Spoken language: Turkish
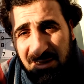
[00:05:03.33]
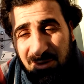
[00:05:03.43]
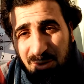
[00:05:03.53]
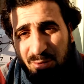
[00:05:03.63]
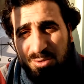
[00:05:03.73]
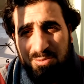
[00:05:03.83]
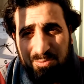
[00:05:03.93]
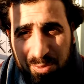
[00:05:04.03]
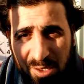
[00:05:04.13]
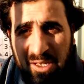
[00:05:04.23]
Yok.
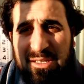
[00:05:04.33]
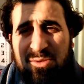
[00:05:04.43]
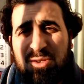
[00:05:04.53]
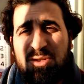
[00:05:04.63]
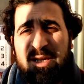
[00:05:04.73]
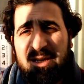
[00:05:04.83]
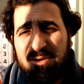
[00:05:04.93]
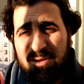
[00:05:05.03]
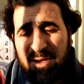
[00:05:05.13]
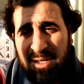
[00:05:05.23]
Böyle düşünerek
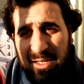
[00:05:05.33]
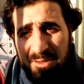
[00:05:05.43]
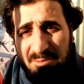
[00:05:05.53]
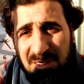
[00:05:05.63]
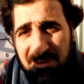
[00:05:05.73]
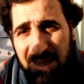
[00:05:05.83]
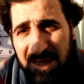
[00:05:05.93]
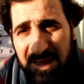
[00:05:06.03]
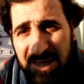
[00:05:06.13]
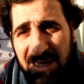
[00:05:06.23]
bizim
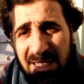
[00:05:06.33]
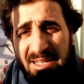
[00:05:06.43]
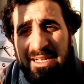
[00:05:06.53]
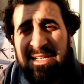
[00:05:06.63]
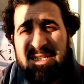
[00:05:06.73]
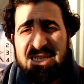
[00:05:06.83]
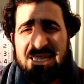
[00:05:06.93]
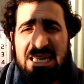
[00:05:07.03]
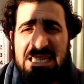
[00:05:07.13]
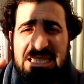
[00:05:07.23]
ayetlere işte
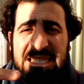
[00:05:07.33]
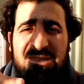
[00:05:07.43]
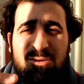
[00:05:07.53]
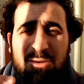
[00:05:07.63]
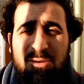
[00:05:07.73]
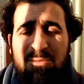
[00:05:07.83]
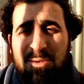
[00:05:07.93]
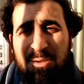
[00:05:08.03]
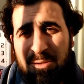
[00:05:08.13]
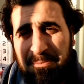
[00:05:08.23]
kesin
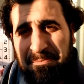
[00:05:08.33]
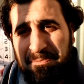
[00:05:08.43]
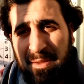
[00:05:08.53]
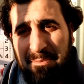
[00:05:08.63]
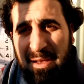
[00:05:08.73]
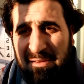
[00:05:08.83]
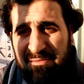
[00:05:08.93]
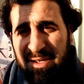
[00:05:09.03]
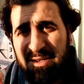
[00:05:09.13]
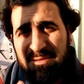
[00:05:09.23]
hükmü
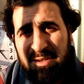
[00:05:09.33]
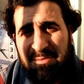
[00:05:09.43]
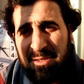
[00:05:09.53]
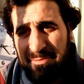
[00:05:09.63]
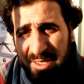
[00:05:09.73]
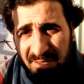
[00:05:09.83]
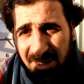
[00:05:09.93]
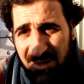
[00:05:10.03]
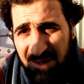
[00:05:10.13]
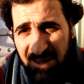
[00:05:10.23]
ben veririm demek bir
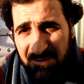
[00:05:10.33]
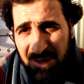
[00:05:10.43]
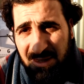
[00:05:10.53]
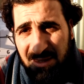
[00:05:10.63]
yanılgı değil mi?